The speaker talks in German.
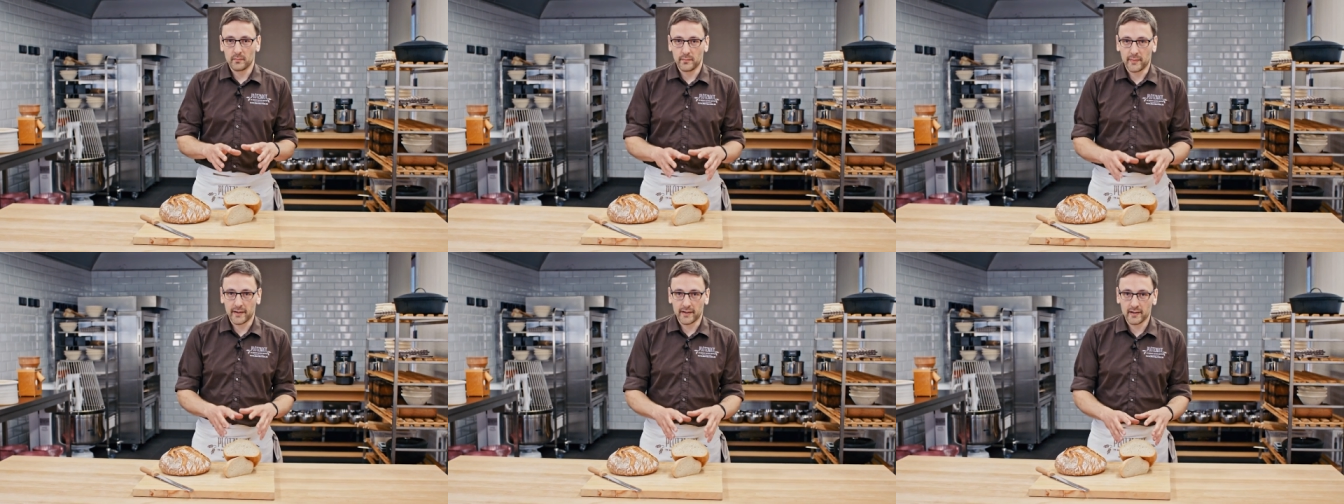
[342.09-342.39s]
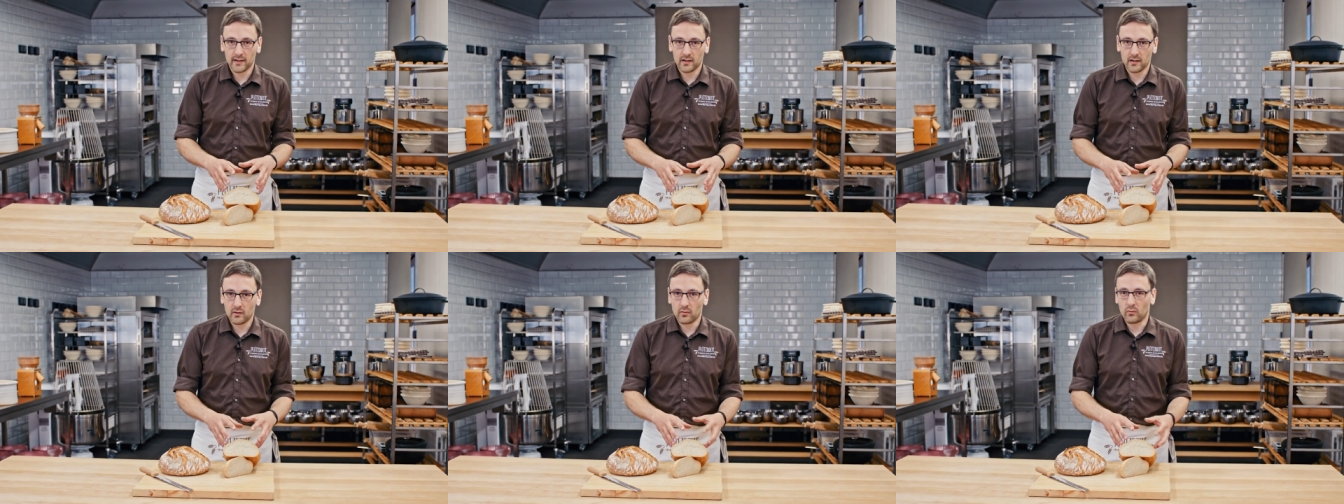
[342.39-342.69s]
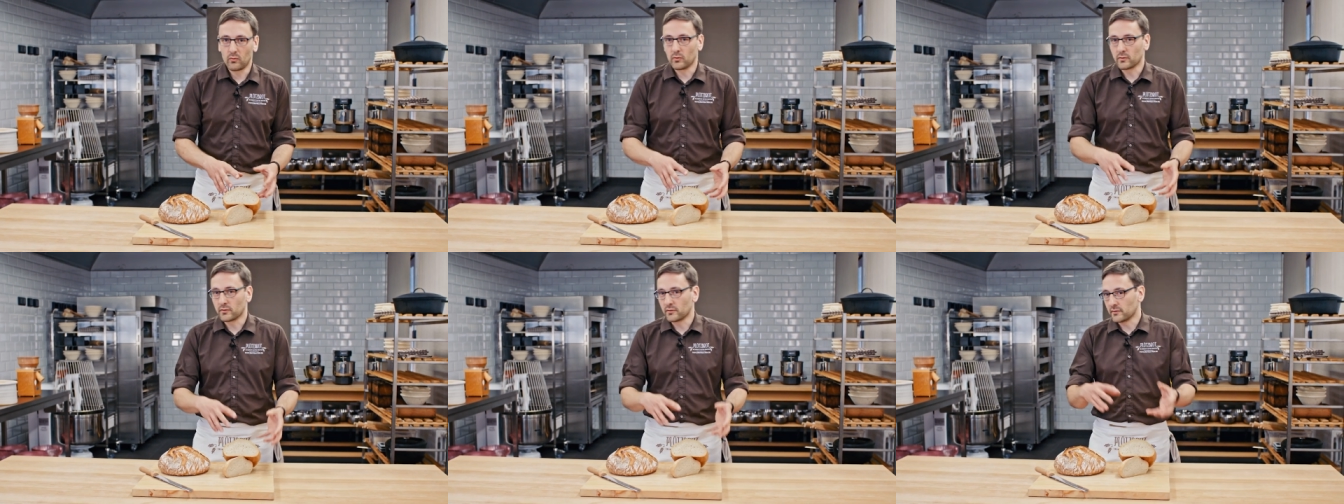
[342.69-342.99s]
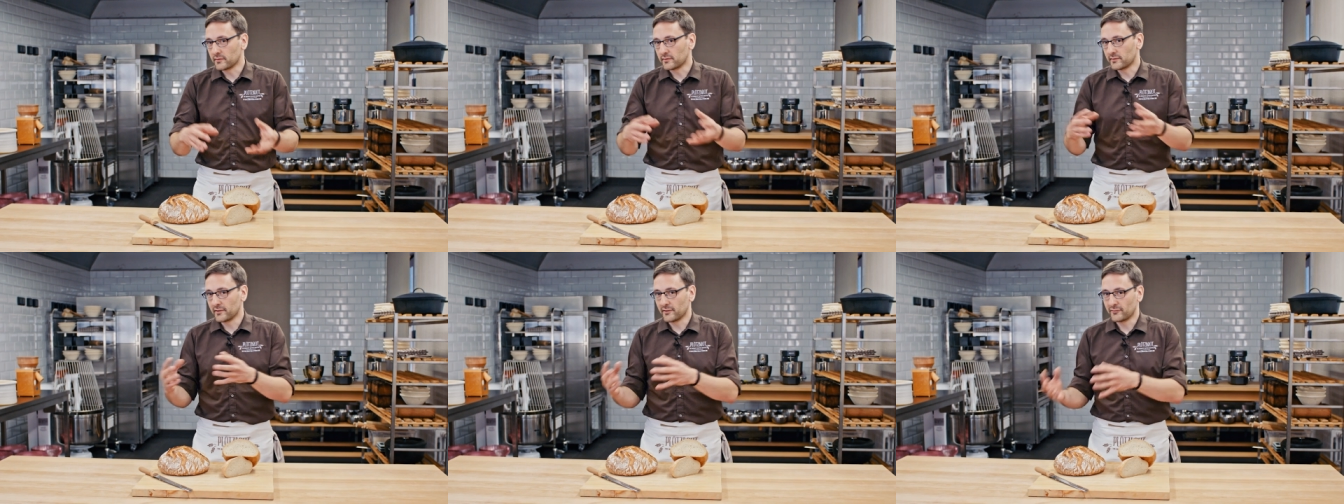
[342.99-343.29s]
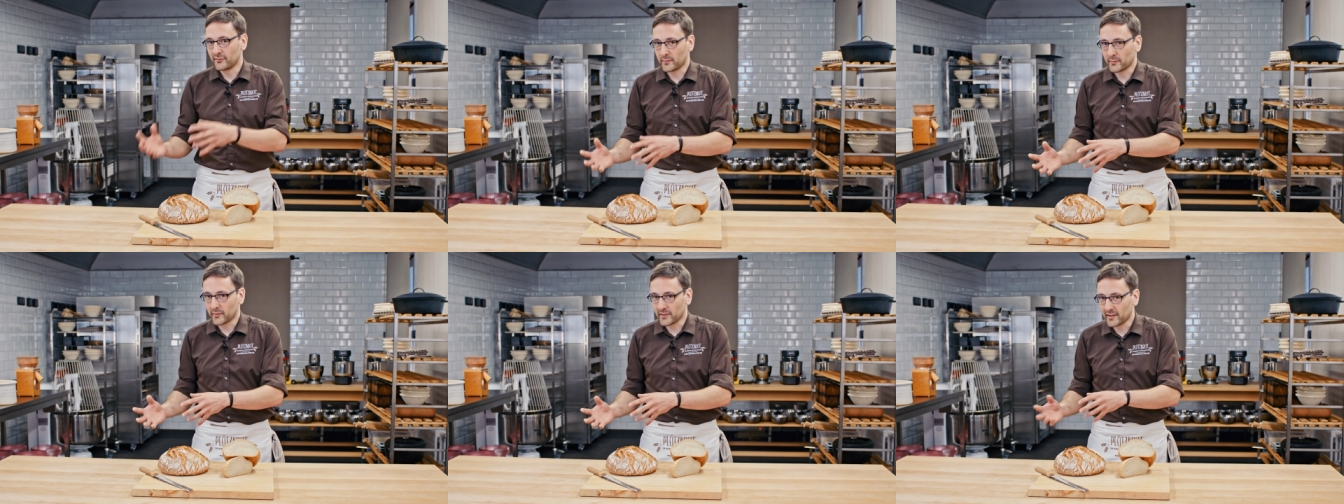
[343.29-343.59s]
Bäcker oder der
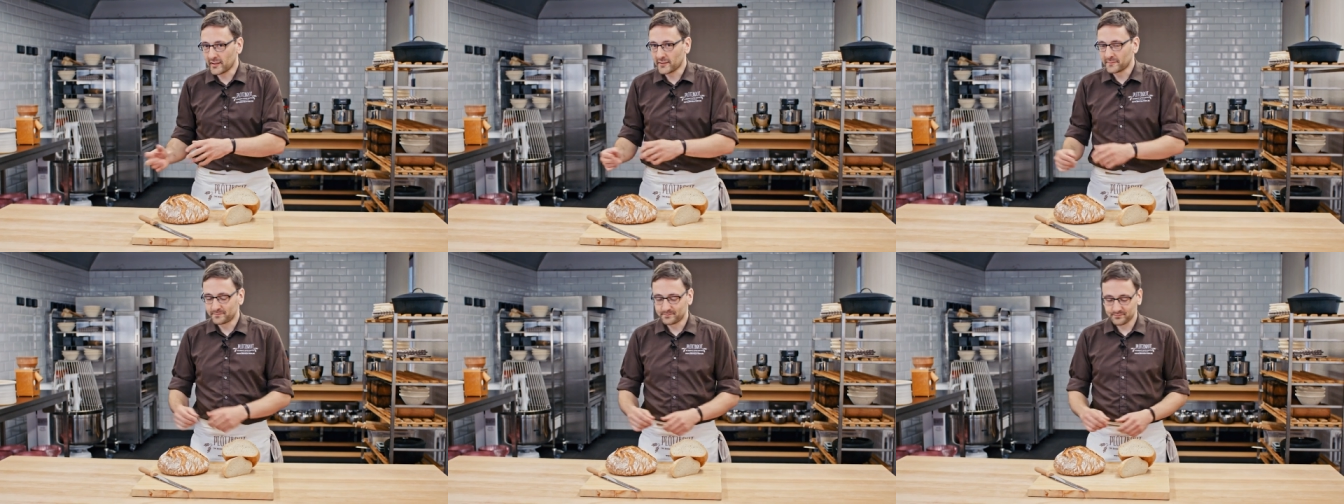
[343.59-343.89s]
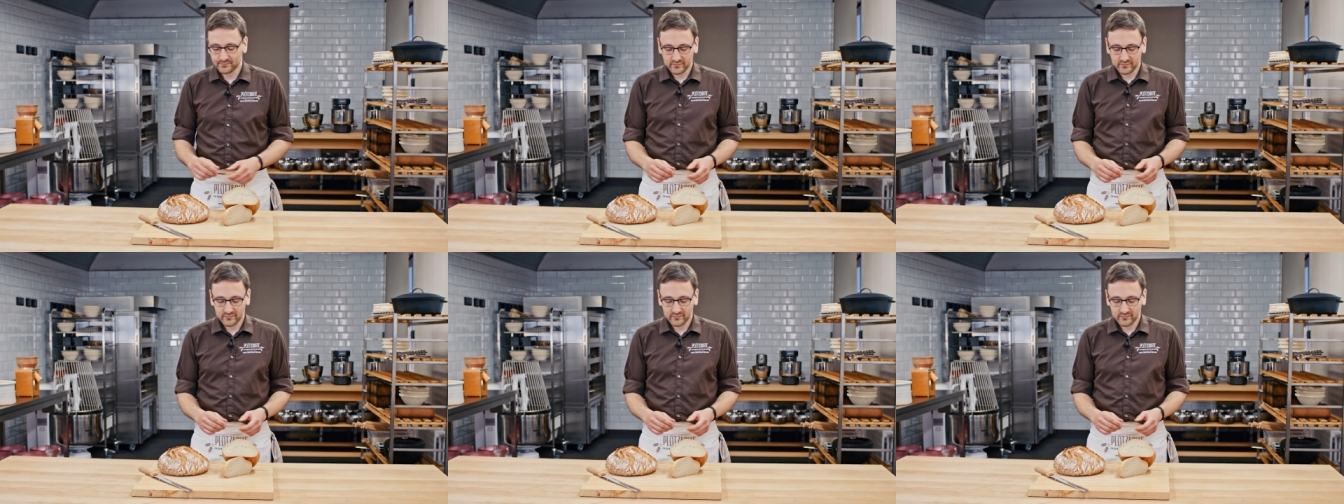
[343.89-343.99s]
Fabrik